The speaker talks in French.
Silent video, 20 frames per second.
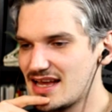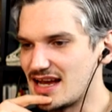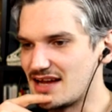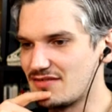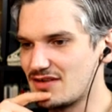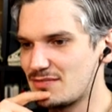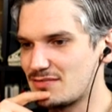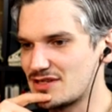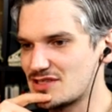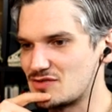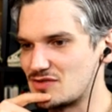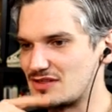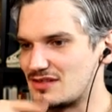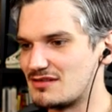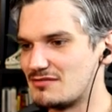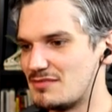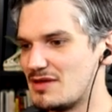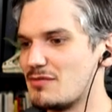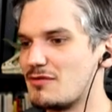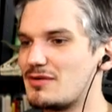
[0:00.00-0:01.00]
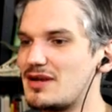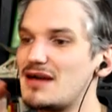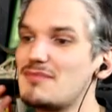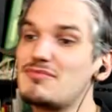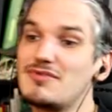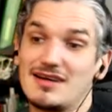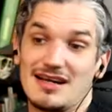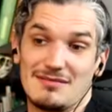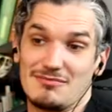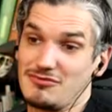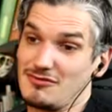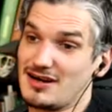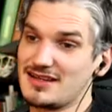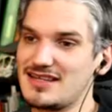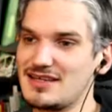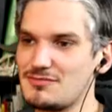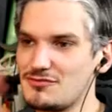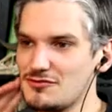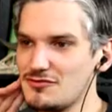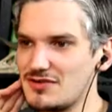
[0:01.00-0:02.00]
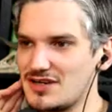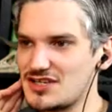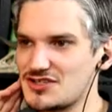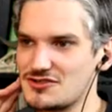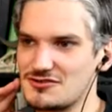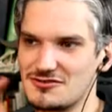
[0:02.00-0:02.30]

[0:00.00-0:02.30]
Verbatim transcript: à voir pour la suite. Mais bon, voilà, pour, un début, voilà,